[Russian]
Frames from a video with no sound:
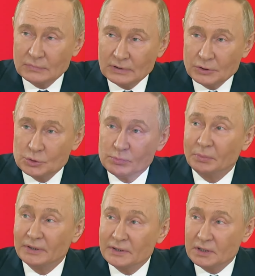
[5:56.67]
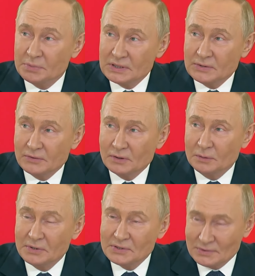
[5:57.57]
Хочу поблагодарить
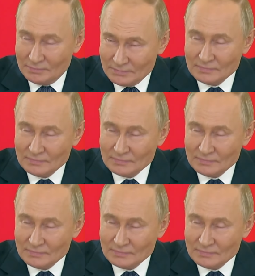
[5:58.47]
представителей прессы.